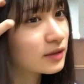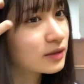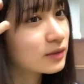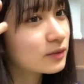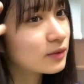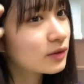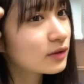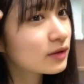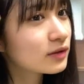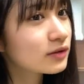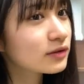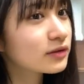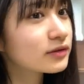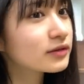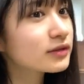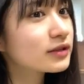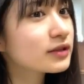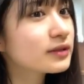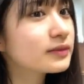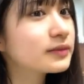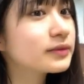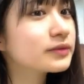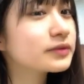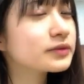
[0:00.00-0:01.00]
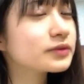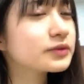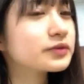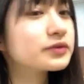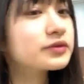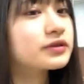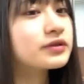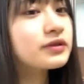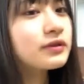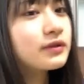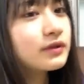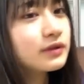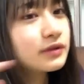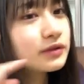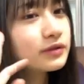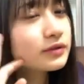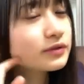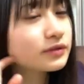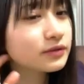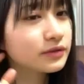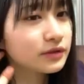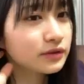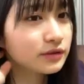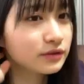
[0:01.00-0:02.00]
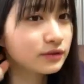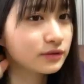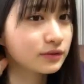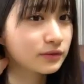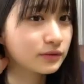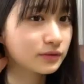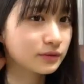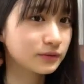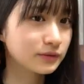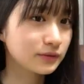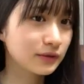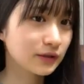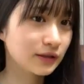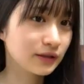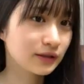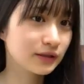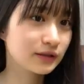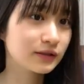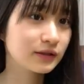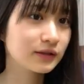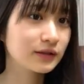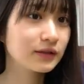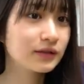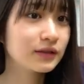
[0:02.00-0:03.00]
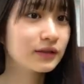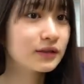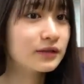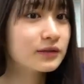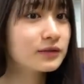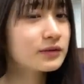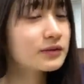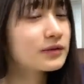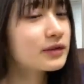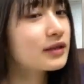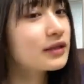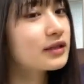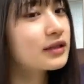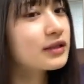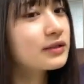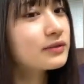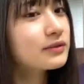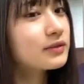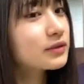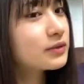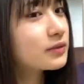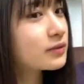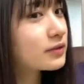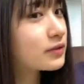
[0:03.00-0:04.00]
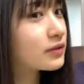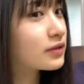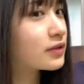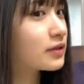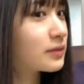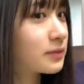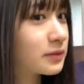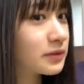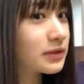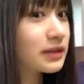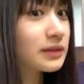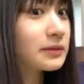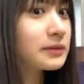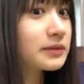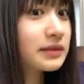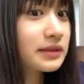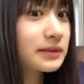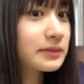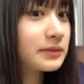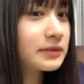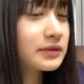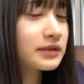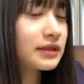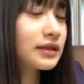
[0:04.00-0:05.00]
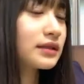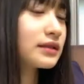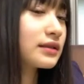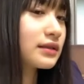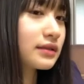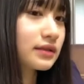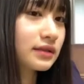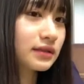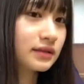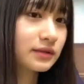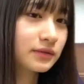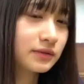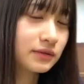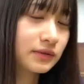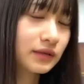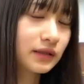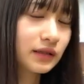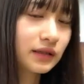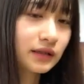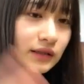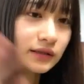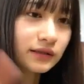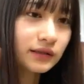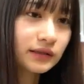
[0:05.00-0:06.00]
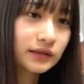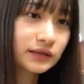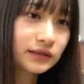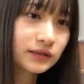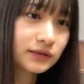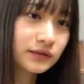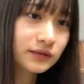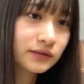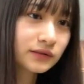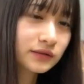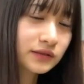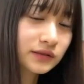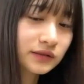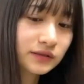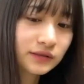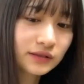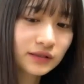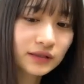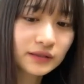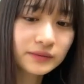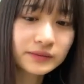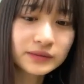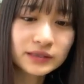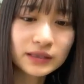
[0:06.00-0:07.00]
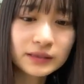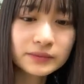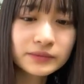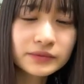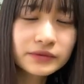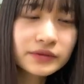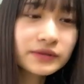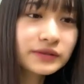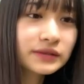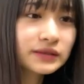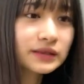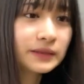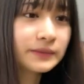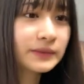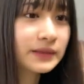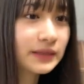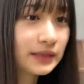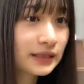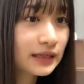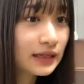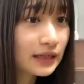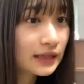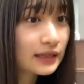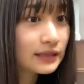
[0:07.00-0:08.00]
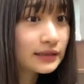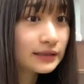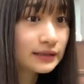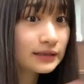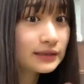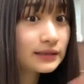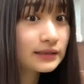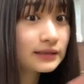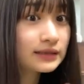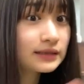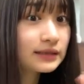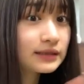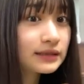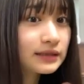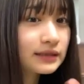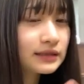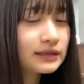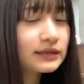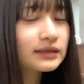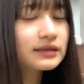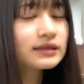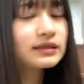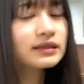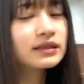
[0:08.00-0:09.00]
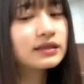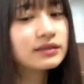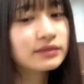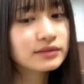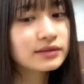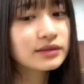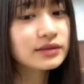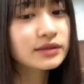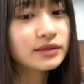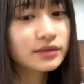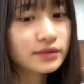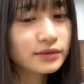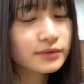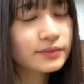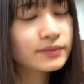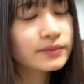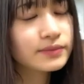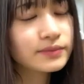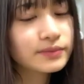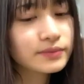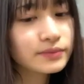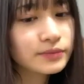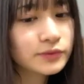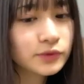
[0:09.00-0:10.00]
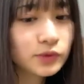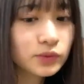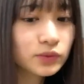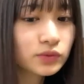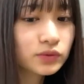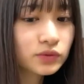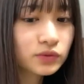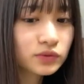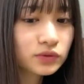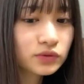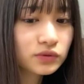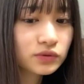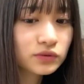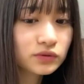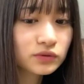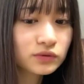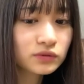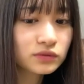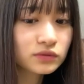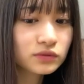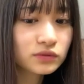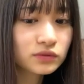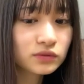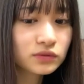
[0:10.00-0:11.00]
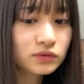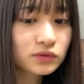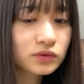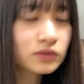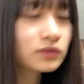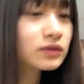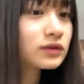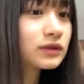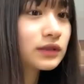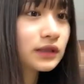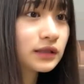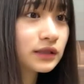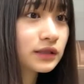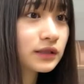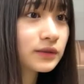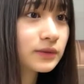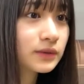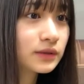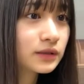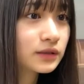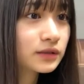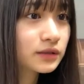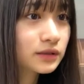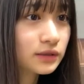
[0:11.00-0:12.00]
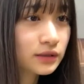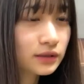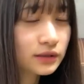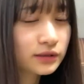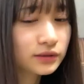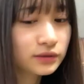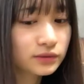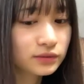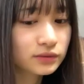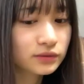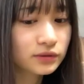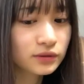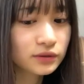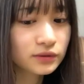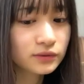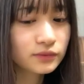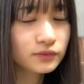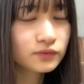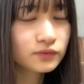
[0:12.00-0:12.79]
わかんないテレビの調子が悪い時に来るので最近は特にもざもざもざってそうなんか私のうちのテレビ3分の1たまにじりじりじりってなるんですよそうそうそうここ最近はなってないですね